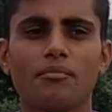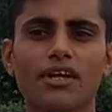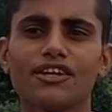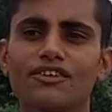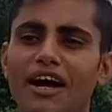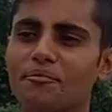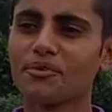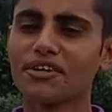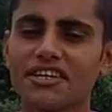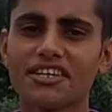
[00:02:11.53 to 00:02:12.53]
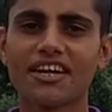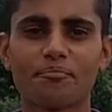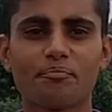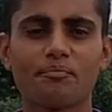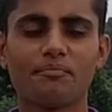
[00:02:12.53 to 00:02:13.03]
पहले तो आमगुरी इधर
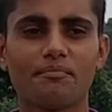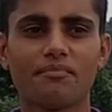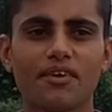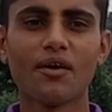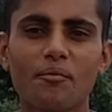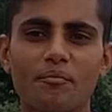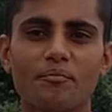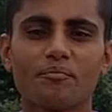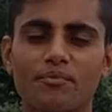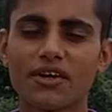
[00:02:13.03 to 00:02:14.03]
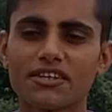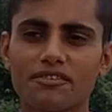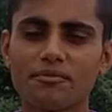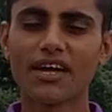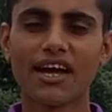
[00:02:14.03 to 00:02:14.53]

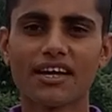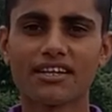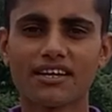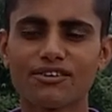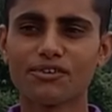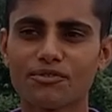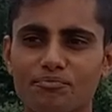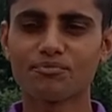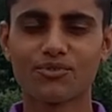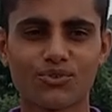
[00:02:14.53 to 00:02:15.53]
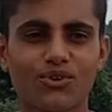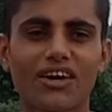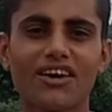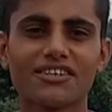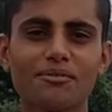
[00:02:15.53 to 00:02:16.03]
फर्स्ट में आया था तो
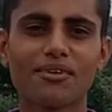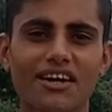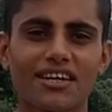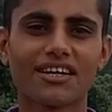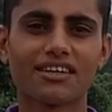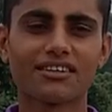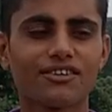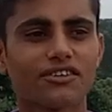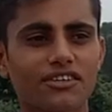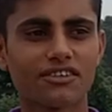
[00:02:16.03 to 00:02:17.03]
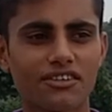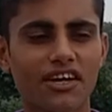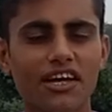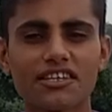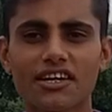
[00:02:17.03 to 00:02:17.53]
थोड़ा अजीब लगा था क्योंकि
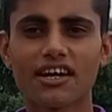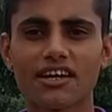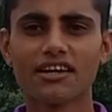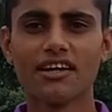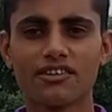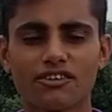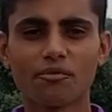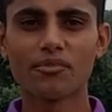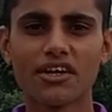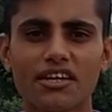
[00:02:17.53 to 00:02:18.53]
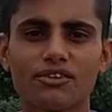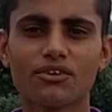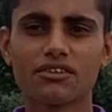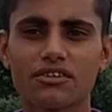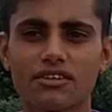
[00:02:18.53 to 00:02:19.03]
नया जगह सब नए
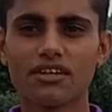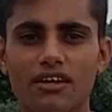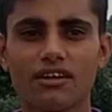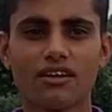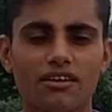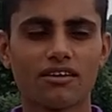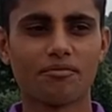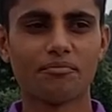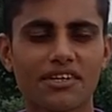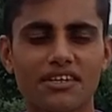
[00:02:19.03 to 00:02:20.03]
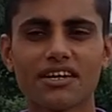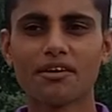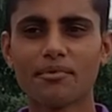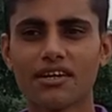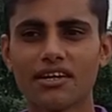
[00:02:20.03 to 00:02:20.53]
दोस्त बैठने
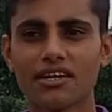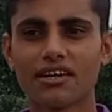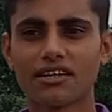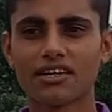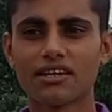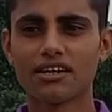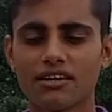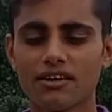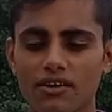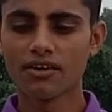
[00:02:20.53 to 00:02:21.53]
का मन नहीं करता था